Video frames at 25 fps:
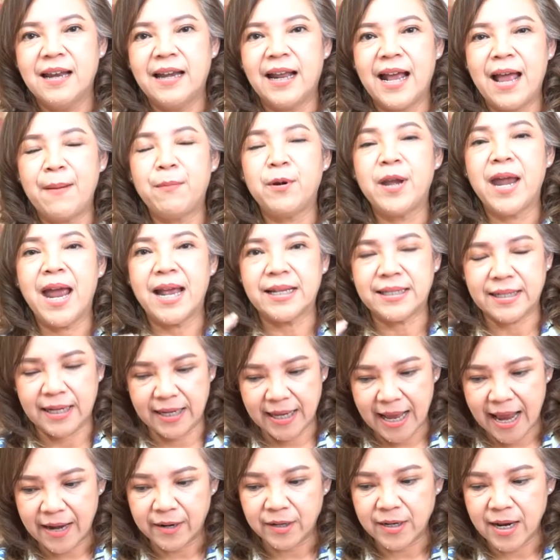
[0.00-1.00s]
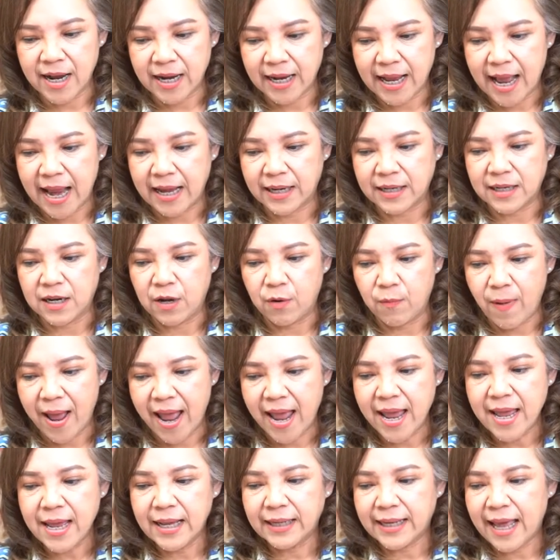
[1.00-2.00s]
นะคะบริหารจัดการเรื่องการเงิน
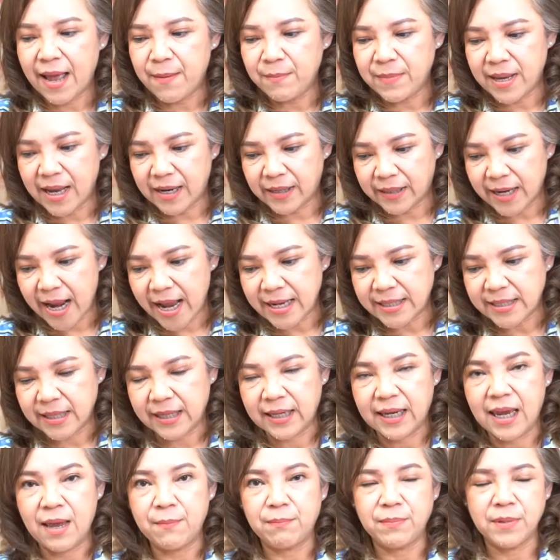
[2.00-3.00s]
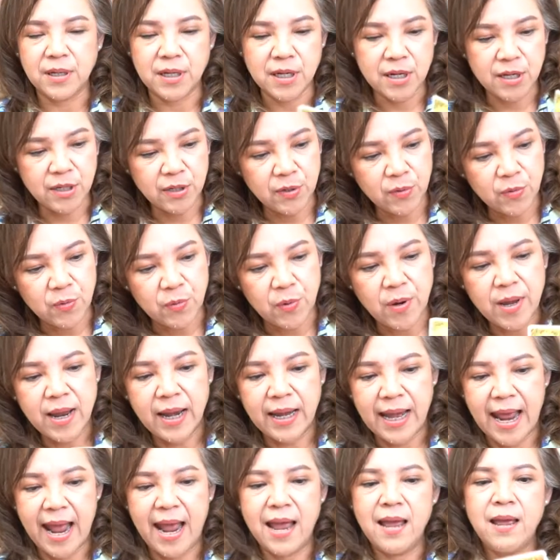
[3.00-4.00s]
ว่าทำอย่างไรจะเก็บเงินอยู่
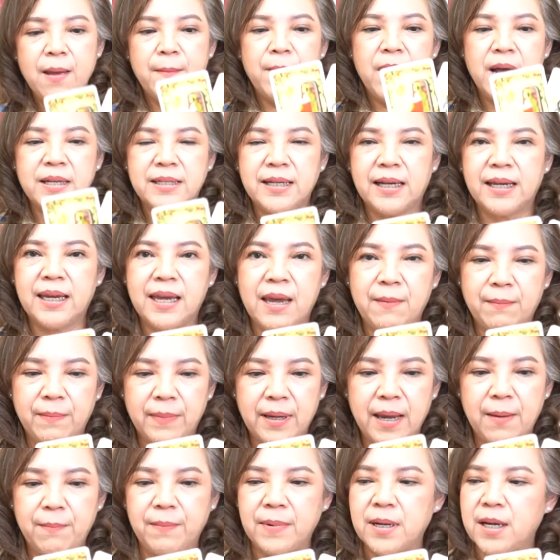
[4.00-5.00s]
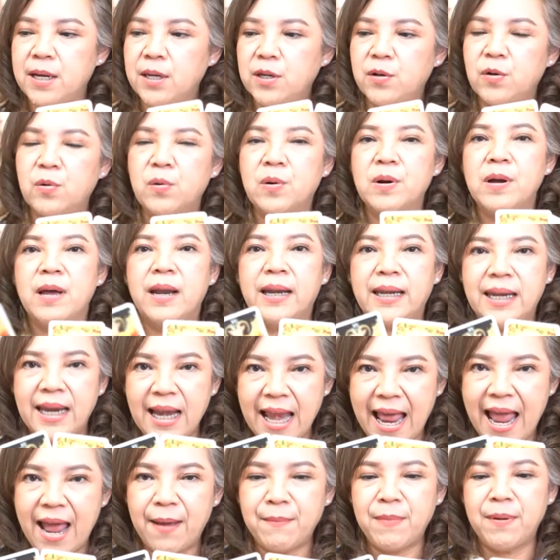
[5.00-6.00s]
นะพอจะเก็บเงินอยู่
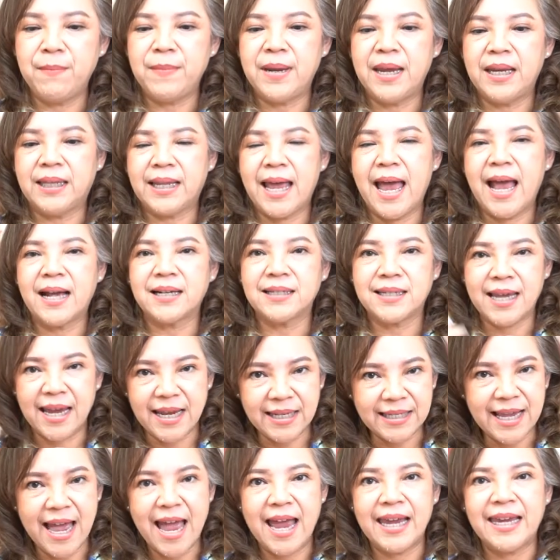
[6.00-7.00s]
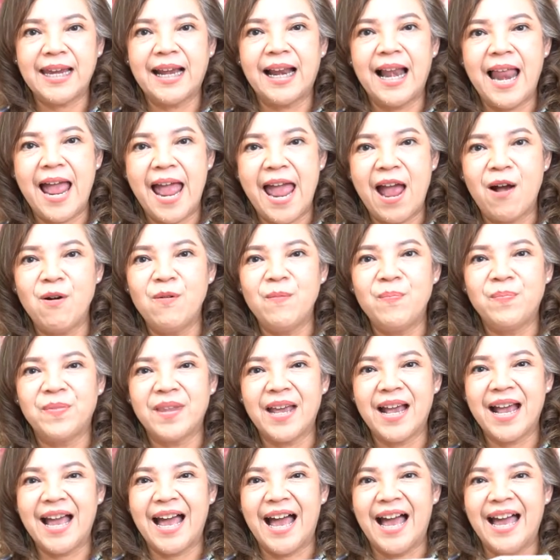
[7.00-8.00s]
นี่แหละมันมีทางใช้จ่ายอีกแล้ว
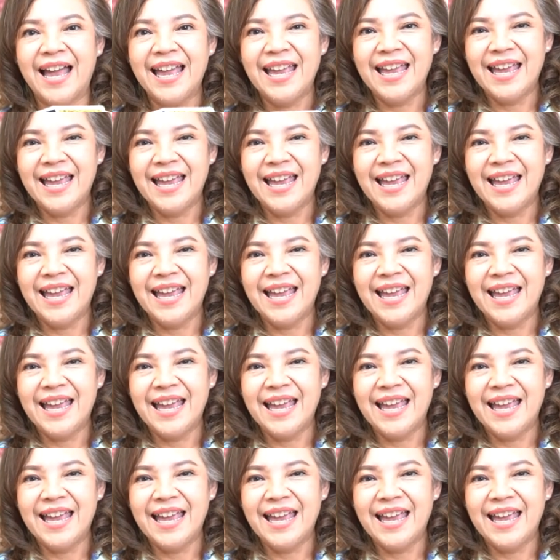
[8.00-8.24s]
นะคะ